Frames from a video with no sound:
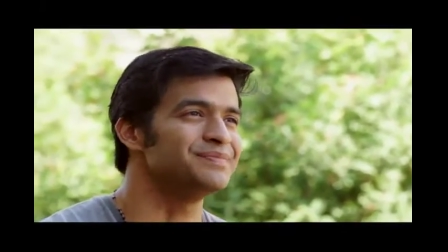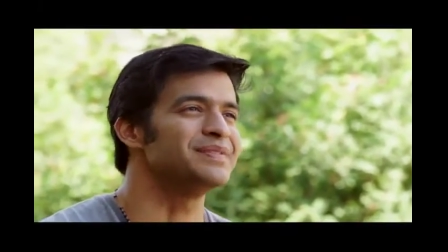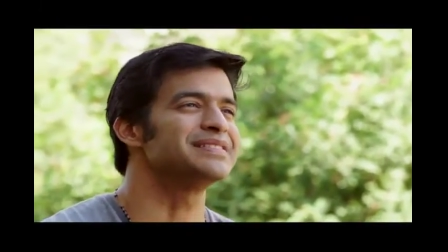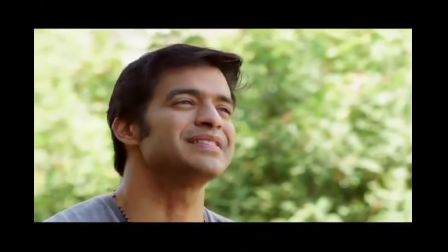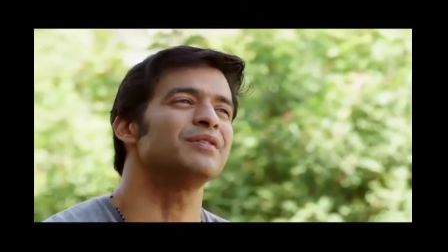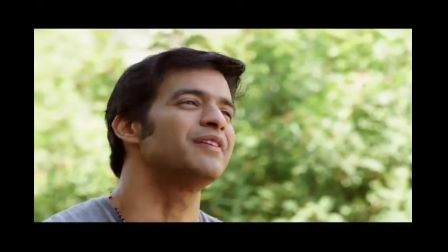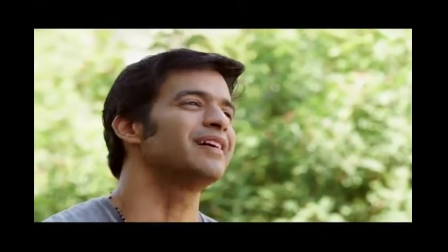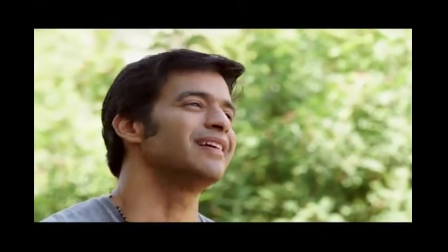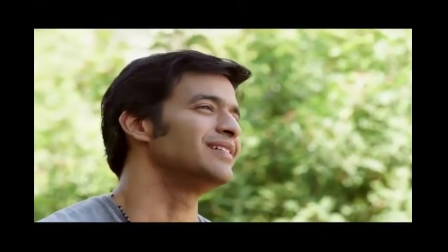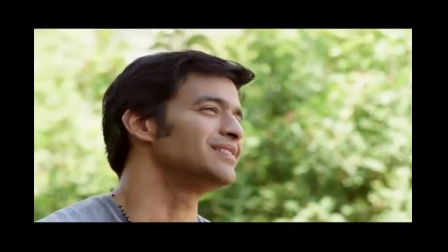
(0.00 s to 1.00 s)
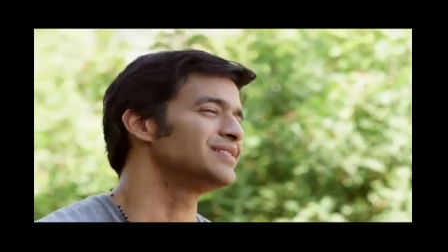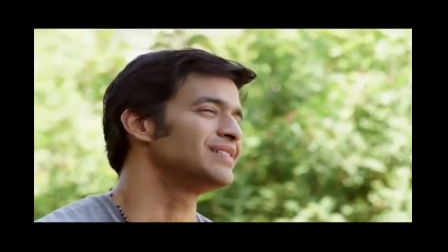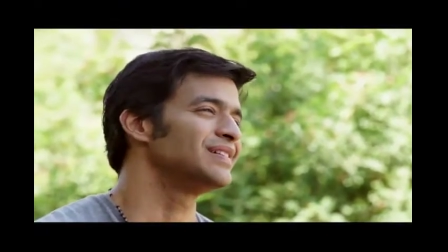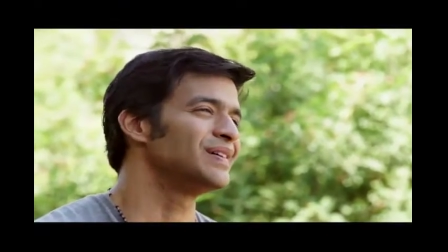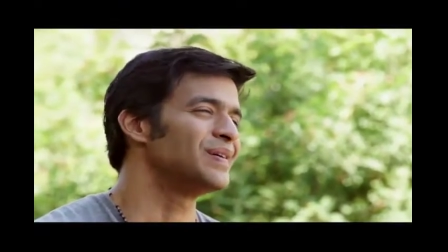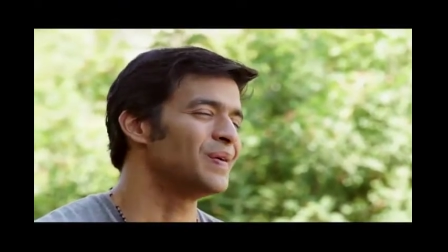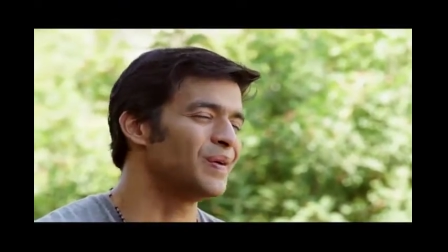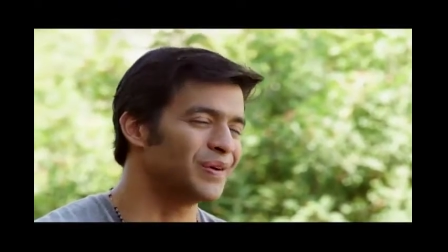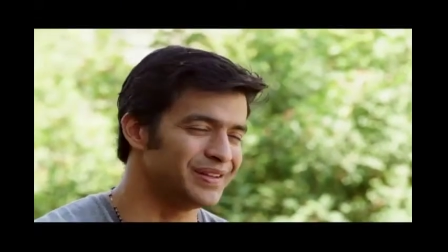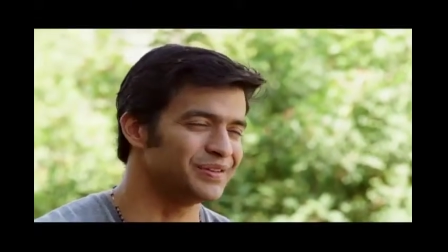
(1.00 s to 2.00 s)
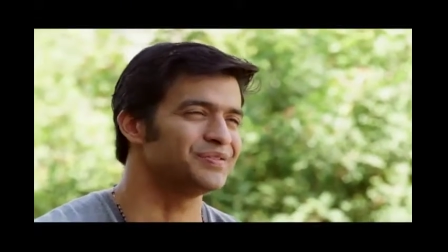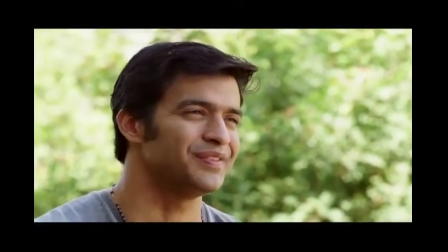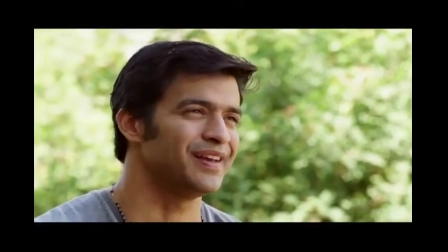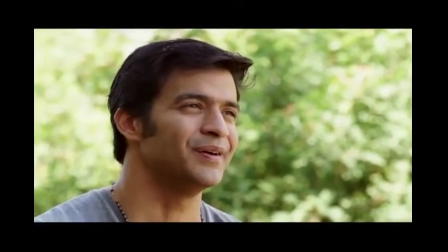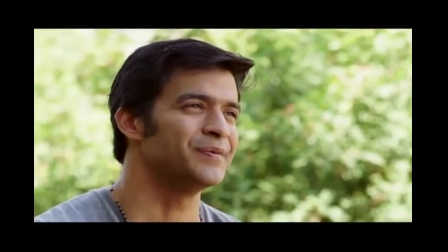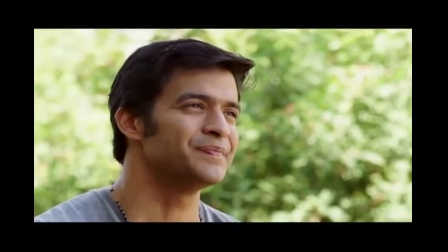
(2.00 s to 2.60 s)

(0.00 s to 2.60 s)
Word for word: me salvareis, ó Deus fiel.